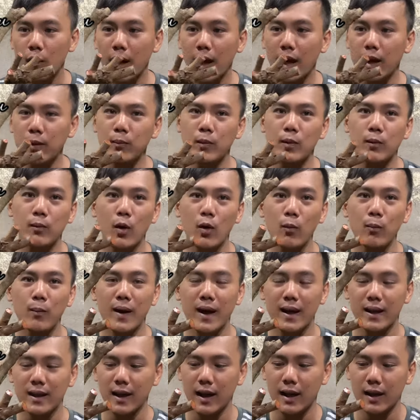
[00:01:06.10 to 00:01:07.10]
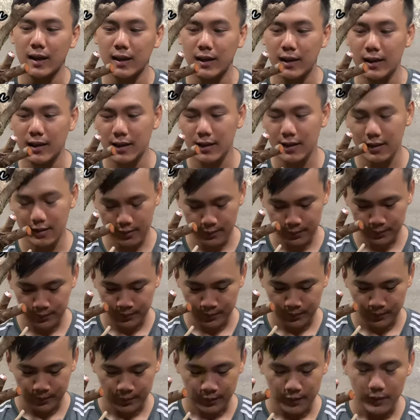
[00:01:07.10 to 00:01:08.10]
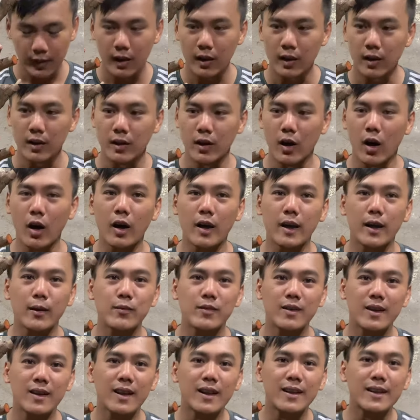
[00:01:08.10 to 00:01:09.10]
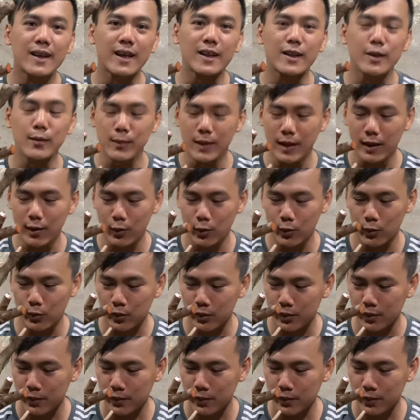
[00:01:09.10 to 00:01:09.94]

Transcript: hai mươi mốt B nha. Rồi em xin lên cây tiếp theo.